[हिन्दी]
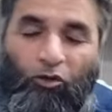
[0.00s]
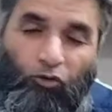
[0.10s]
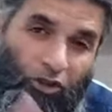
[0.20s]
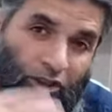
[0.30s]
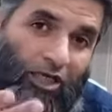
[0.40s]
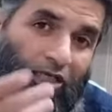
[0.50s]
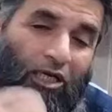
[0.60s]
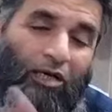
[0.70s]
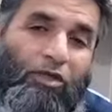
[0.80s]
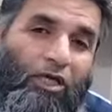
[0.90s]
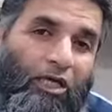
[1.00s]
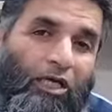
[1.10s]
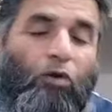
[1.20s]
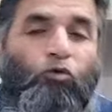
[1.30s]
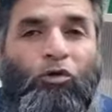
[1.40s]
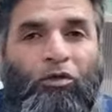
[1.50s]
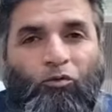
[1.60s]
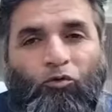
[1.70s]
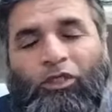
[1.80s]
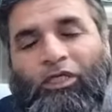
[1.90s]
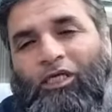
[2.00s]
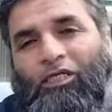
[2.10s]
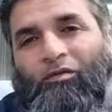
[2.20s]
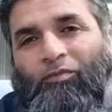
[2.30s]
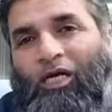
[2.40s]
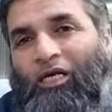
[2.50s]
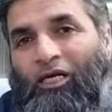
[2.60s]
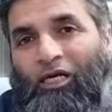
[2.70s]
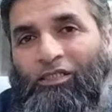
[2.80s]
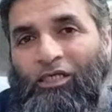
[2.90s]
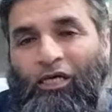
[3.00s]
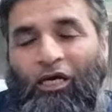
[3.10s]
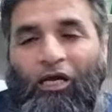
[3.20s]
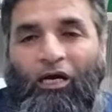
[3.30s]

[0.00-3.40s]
तो इन ताला आप देखेंगे कुछ कुछ अर्सा इस्तेमाल करने से